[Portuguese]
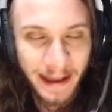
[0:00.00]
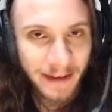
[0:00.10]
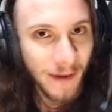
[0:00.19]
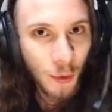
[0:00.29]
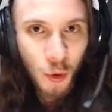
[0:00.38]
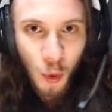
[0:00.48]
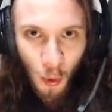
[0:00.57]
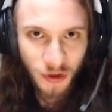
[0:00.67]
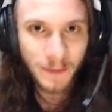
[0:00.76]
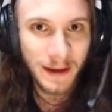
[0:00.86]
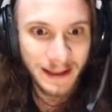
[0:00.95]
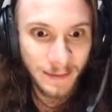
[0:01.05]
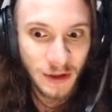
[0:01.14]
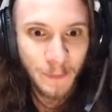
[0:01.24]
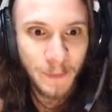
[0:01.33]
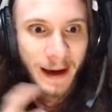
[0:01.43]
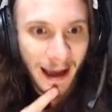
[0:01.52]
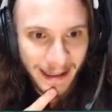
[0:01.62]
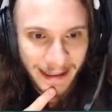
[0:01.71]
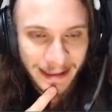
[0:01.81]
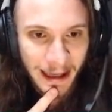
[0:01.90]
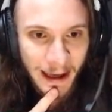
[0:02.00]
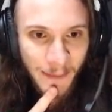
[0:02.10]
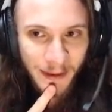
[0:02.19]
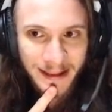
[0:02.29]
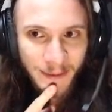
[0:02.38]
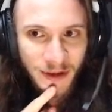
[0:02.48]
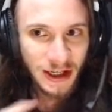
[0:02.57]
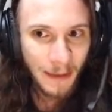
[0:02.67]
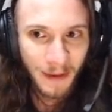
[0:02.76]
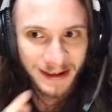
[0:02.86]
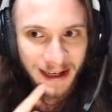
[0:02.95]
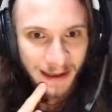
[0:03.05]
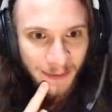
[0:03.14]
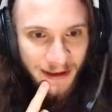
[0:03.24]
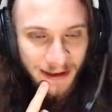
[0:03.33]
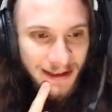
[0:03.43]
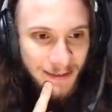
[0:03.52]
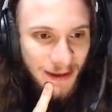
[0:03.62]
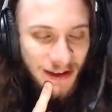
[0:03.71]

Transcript: E vamos todos ir pra cima de picareta, pra cima de quem passar aqui pra, em cima da